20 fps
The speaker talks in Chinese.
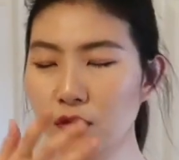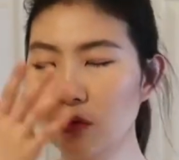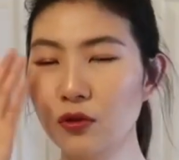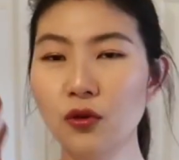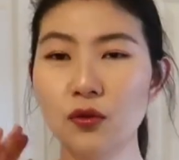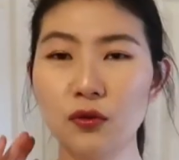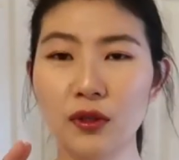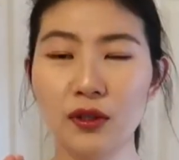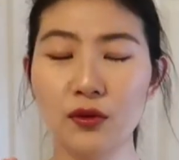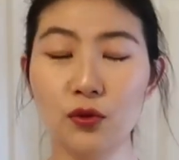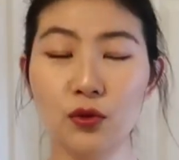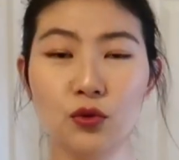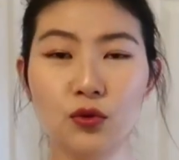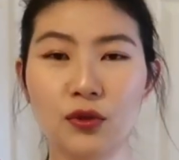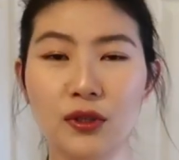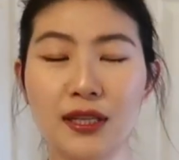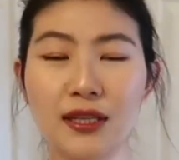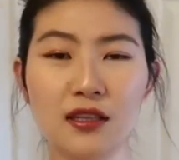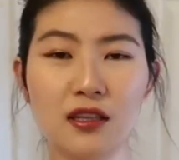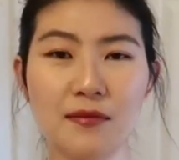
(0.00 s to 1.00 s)
用了我
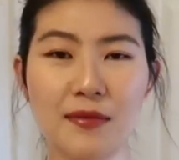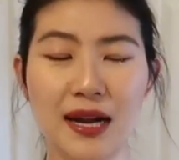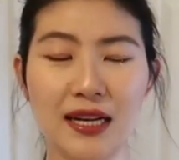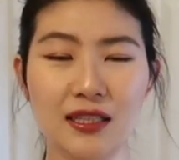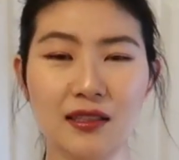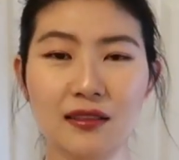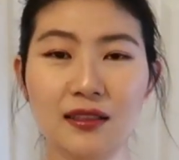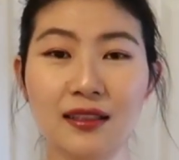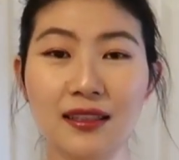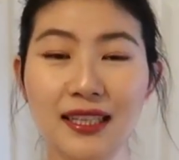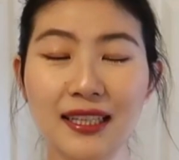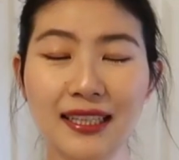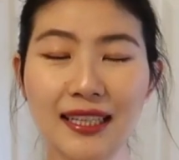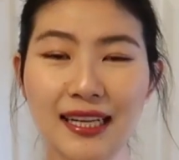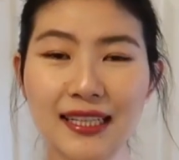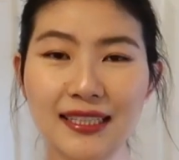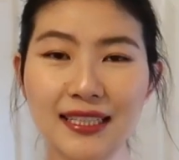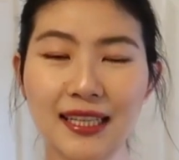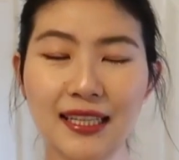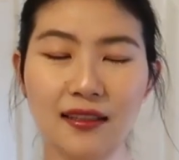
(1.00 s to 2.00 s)
就立刻马上能立
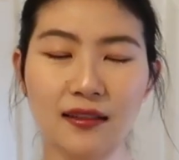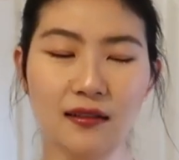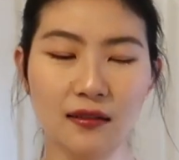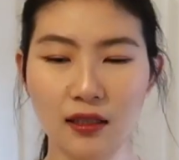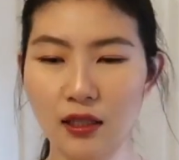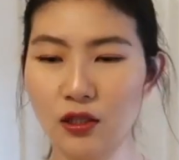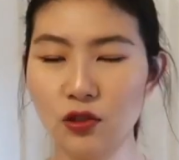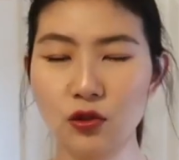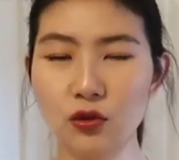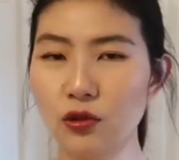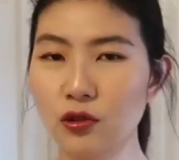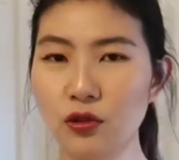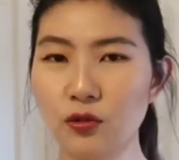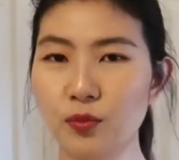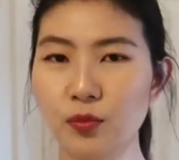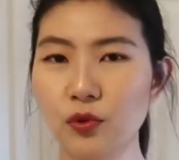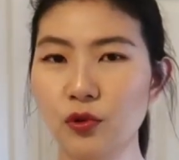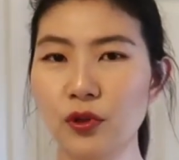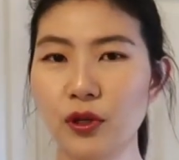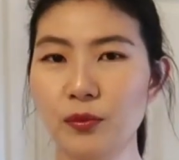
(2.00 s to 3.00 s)
竿见影，就是
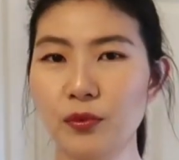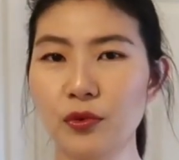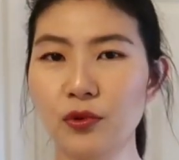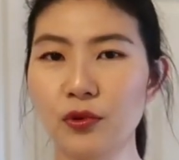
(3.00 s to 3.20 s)
不会，